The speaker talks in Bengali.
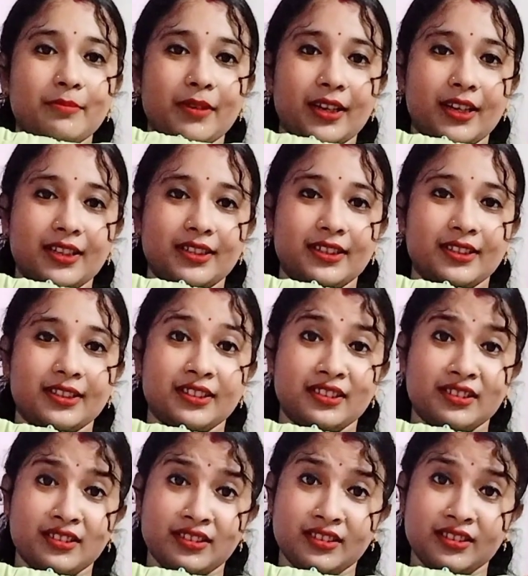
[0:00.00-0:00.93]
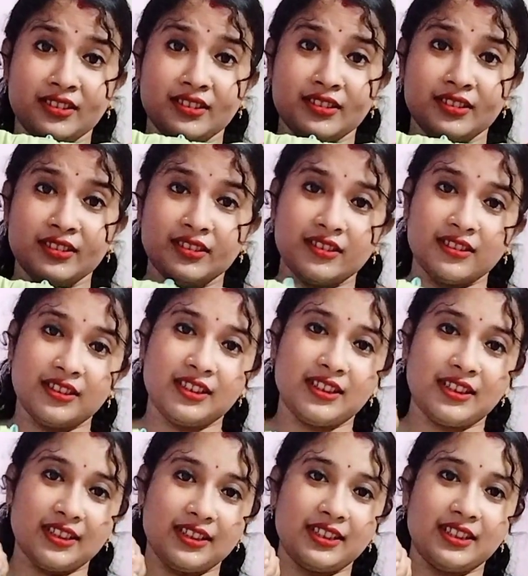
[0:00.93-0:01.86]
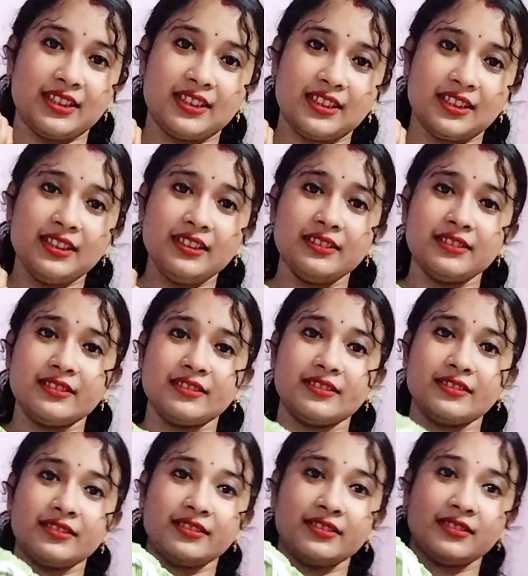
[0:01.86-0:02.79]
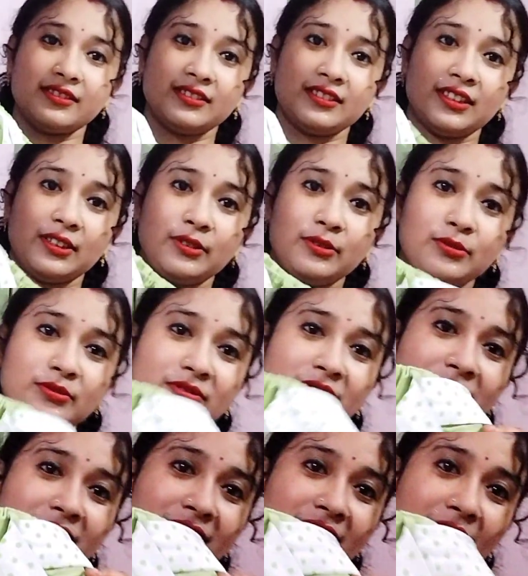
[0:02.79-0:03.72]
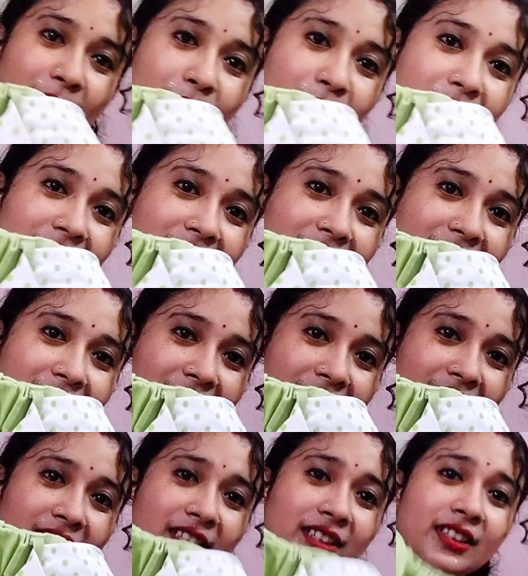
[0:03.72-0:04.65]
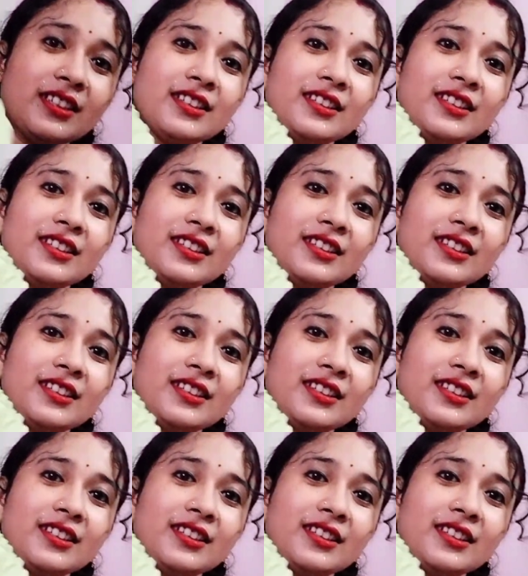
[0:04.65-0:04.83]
প্যান্ট এটা দিয়েছে দেখো সামনে থেকে দেখায়